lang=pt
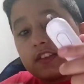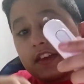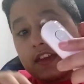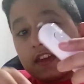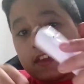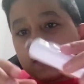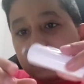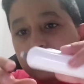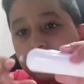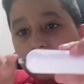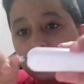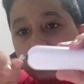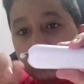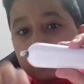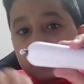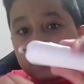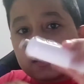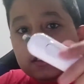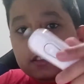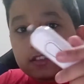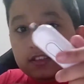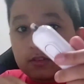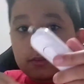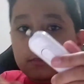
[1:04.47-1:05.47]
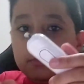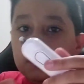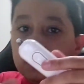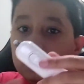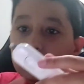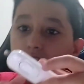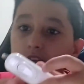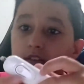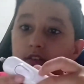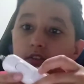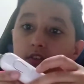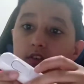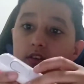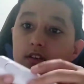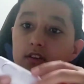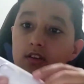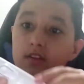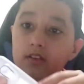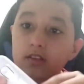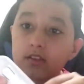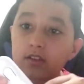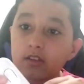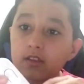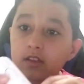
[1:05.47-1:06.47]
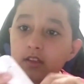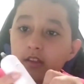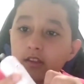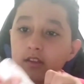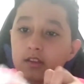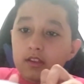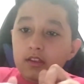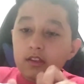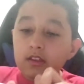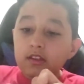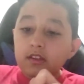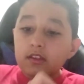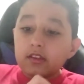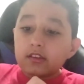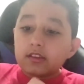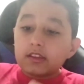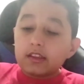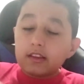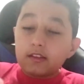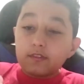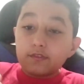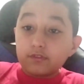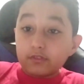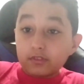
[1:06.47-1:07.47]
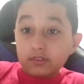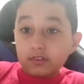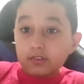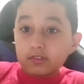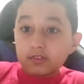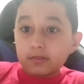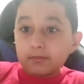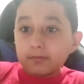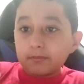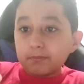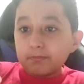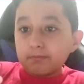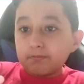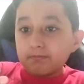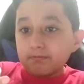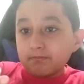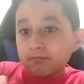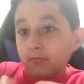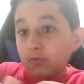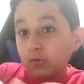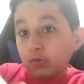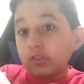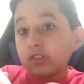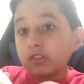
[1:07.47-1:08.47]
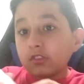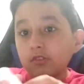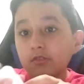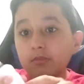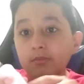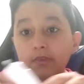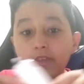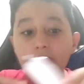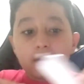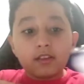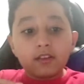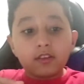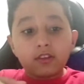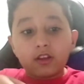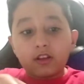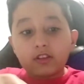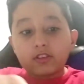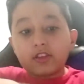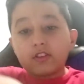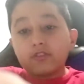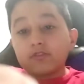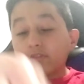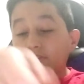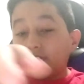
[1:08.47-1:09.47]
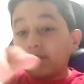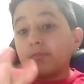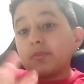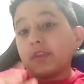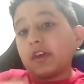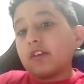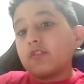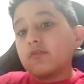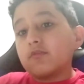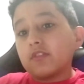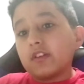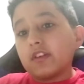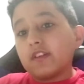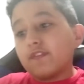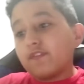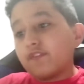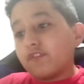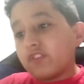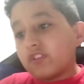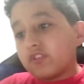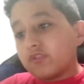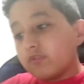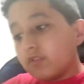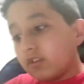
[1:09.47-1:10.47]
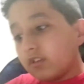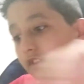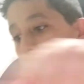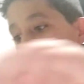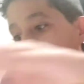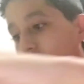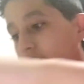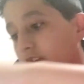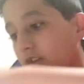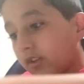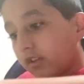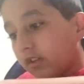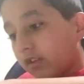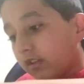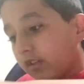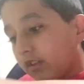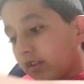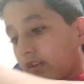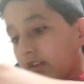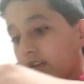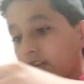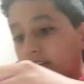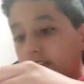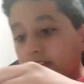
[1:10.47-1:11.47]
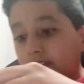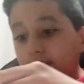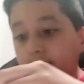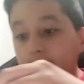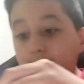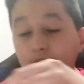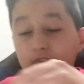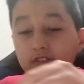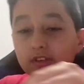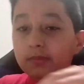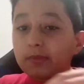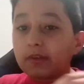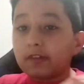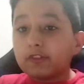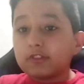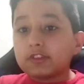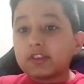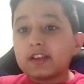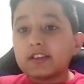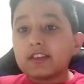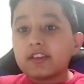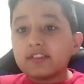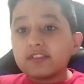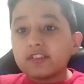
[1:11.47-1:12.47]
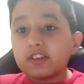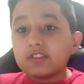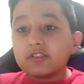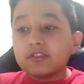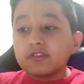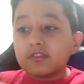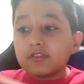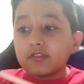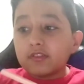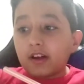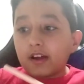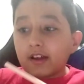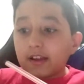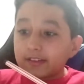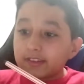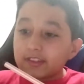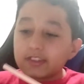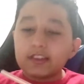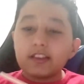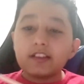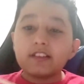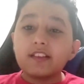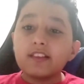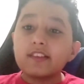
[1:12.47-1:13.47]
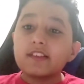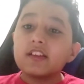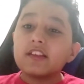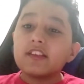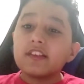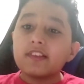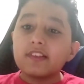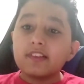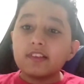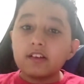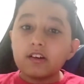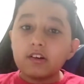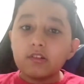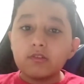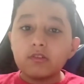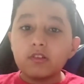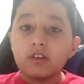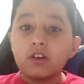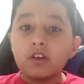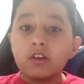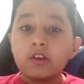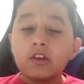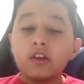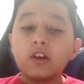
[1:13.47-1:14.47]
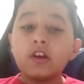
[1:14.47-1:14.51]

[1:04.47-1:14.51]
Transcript: elétrica aqui também, ó. Que ela funciona muito bem, só que eu não comprei com refil. E eu também vou estar tá deixando aqui na descrição